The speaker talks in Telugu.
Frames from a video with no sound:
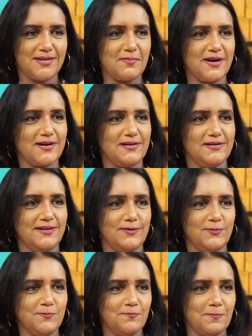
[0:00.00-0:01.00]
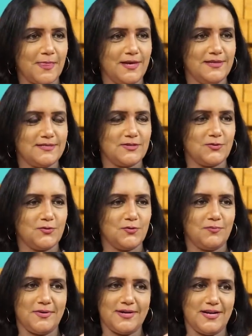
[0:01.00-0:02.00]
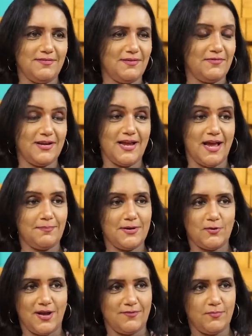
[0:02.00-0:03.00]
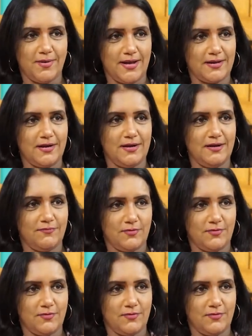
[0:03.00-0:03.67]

అదే మాట అంటున్నారు సో బట్ ఎనీవే వెరీ హ్యాపీ టు హ్యావ్ యూ బ్యాక్ ఇన్ ఇండియా